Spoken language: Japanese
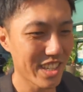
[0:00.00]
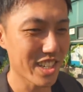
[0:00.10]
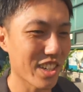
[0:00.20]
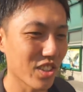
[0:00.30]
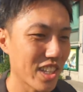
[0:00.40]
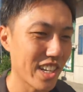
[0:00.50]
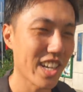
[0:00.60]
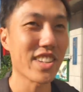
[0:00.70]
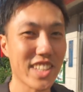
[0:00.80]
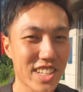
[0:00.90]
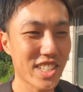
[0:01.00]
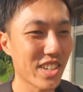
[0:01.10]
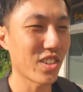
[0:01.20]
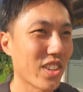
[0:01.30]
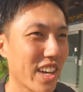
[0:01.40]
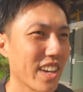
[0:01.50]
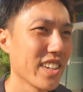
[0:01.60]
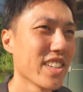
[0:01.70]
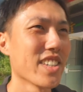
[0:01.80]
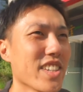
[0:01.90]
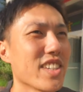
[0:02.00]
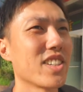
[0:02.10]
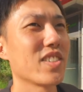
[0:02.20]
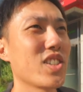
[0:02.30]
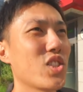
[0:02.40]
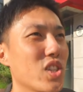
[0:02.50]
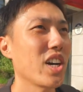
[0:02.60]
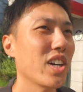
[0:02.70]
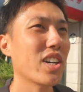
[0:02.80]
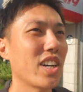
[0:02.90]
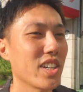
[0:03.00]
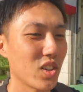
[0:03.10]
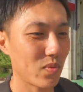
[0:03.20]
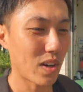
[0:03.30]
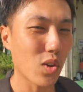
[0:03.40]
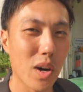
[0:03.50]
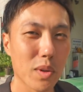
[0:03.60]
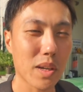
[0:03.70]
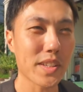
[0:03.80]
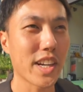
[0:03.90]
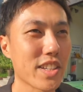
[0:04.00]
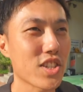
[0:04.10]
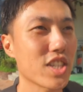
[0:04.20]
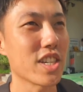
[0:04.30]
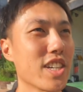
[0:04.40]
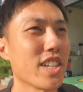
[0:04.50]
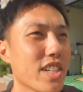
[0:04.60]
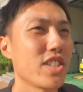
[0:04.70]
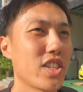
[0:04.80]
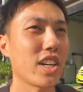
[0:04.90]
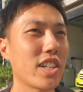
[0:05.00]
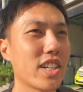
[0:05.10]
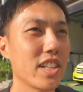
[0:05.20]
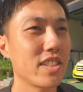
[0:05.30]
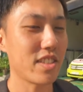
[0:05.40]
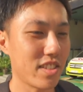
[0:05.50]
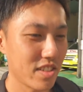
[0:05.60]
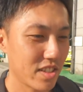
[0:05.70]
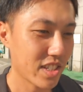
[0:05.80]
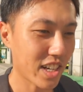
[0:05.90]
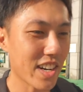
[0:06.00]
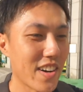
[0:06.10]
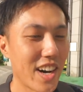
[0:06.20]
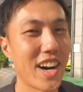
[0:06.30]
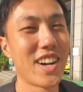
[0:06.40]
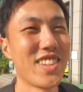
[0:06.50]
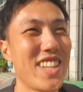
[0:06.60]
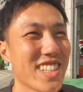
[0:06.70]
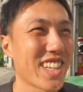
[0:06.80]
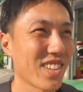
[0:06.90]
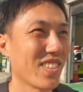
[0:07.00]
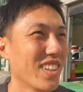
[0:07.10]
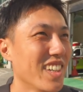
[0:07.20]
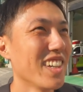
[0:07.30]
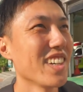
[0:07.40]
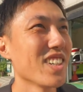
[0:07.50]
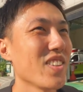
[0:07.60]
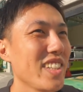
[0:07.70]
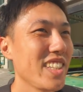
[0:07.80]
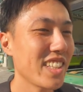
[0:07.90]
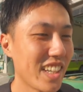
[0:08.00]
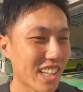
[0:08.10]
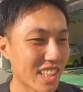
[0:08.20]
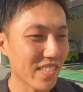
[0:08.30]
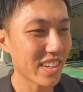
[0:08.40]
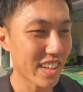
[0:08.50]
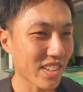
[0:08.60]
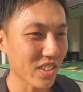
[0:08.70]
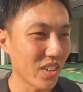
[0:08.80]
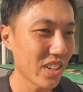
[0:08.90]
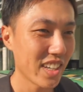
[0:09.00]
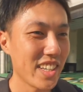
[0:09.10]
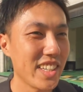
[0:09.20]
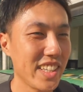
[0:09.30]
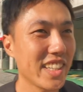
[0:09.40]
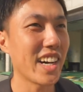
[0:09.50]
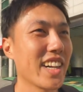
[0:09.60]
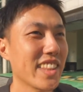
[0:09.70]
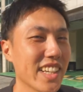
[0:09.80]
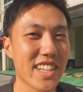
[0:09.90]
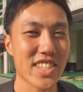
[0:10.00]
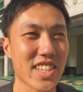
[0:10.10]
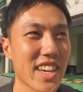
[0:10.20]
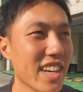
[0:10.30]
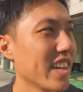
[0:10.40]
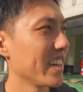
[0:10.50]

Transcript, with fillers: 電車に乗ったり歩いたりしてるので若干、まあ、ご飯も食べてないですし若干疲れはあるんですけども上に行って何か食べられるといいなって感じで。